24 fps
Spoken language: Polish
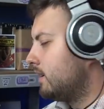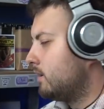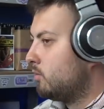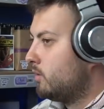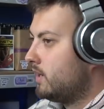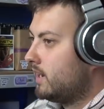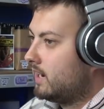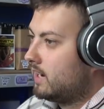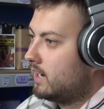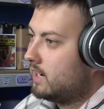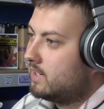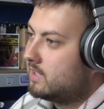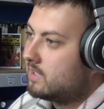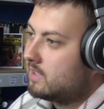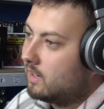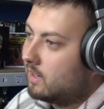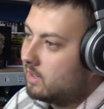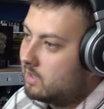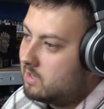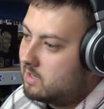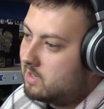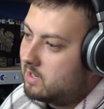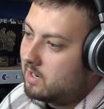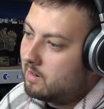Panie Wiglis,
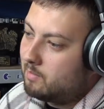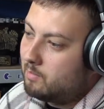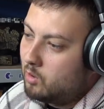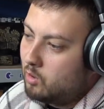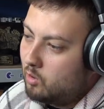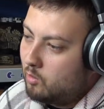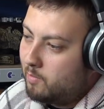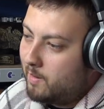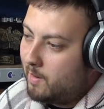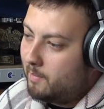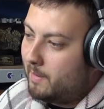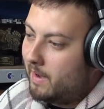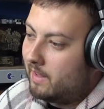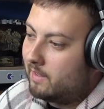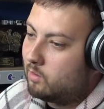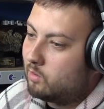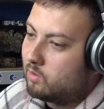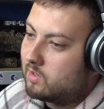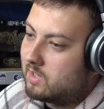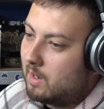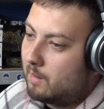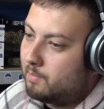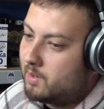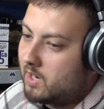no czy mógłby
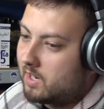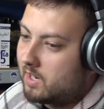pan już